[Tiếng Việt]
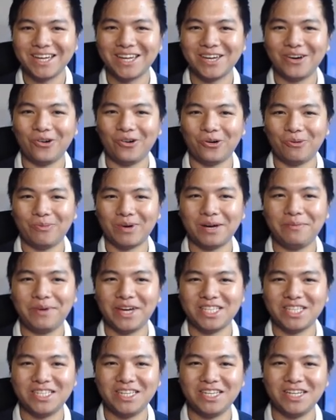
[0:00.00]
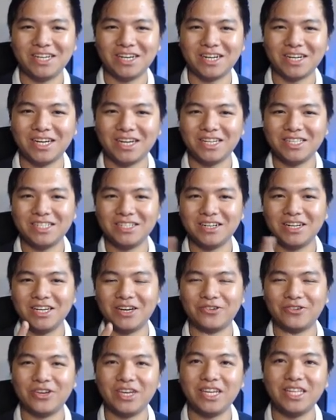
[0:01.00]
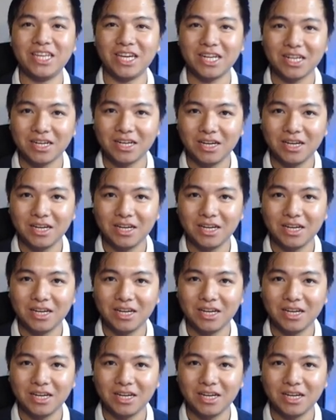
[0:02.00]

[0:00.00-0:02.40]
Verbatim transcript: ổ mà các bạn chia cái dữ liệu nó ít nhất,